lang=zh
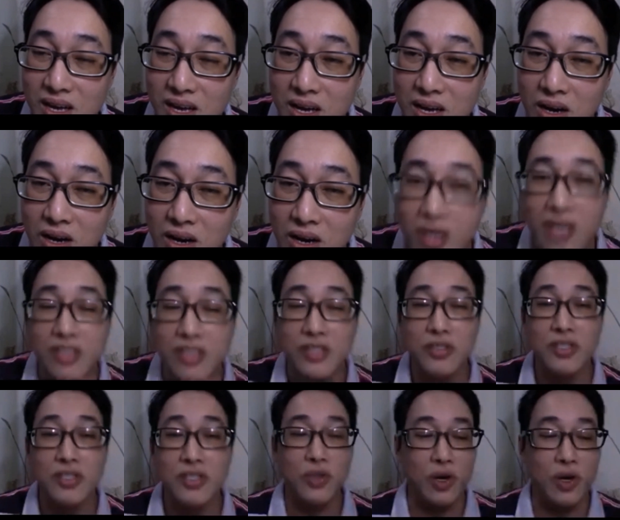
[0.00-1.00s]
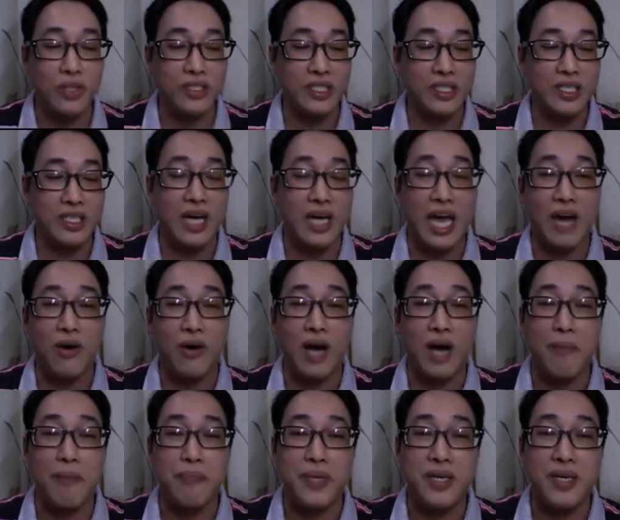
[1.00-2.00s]
？OK，就是说这个 L
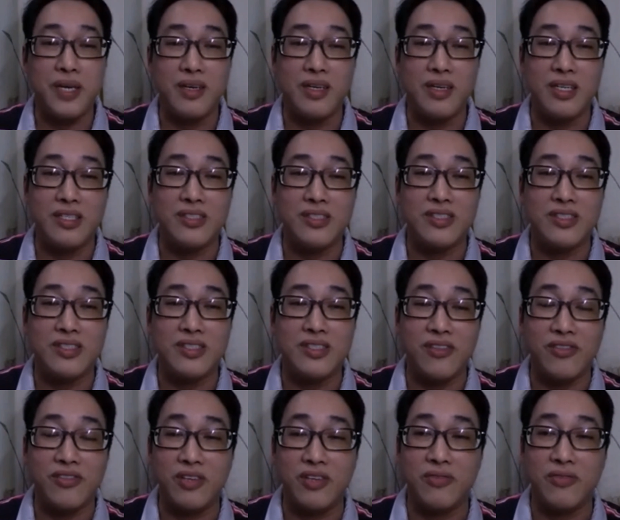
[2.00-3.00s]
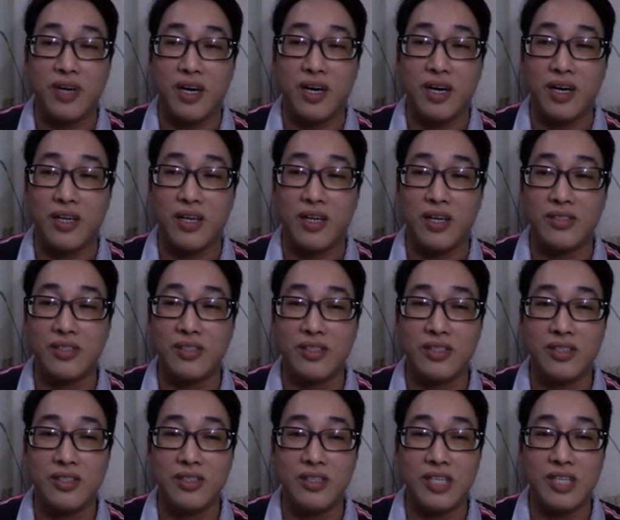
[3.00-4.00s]
R P incentive 呃
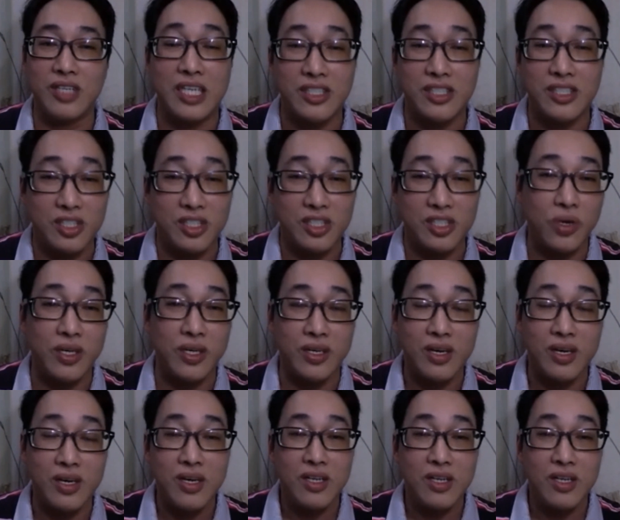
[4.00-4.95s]
是一个机会。